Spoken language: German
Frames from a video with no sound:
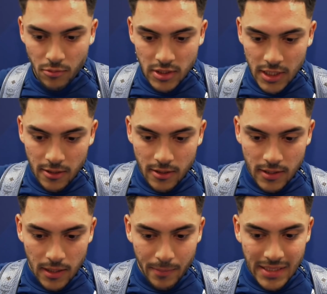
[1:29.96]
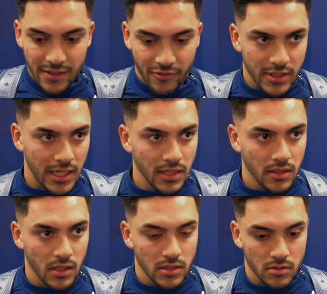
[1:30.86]
wir müssen halt dann besser
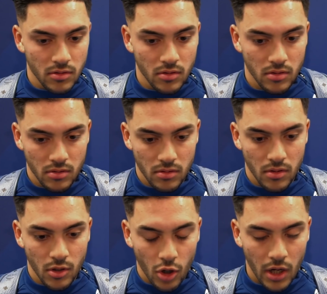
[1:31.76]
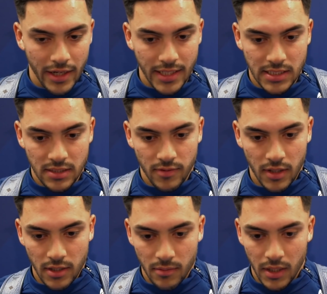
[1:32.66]
verteidigen, also noch
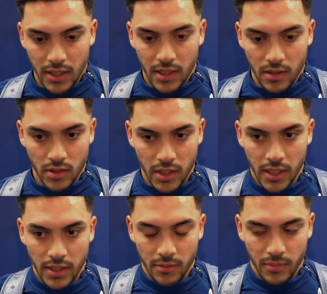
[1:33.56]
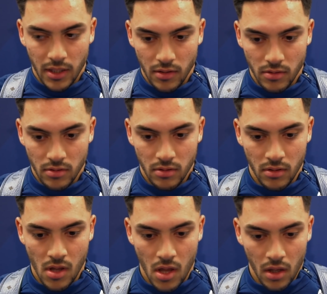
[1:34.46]
aggressiver in den Mann gehen oder gegen den Ball und
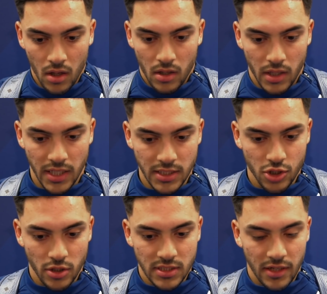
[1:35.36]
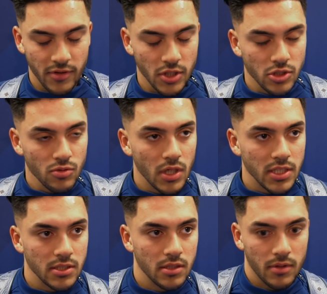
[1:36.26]
ja, die Chance einfach nicht
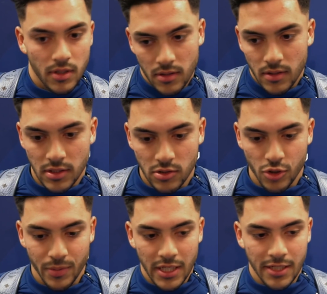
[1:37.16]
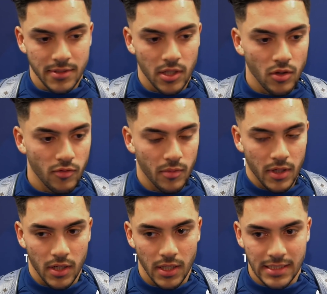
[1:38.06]
zulassen. Aber so Spiele gibt es auch, wo
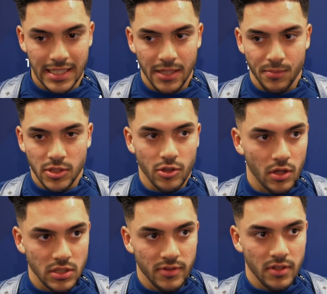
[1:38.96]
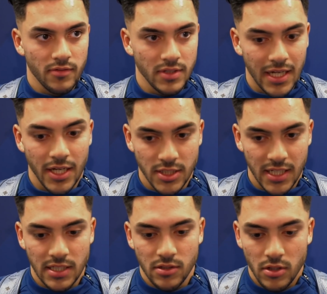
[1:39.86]
man als Ergebnis höher ausfällt, wie es eigentlich
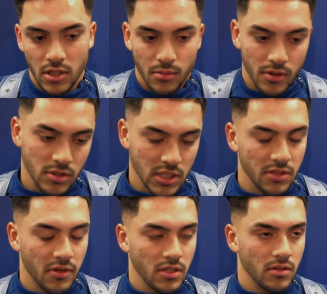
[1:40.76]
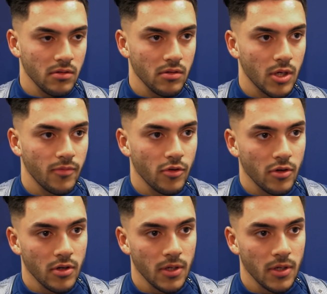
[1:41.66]
sein sollte, aber es geht weiter. Kopf hoch.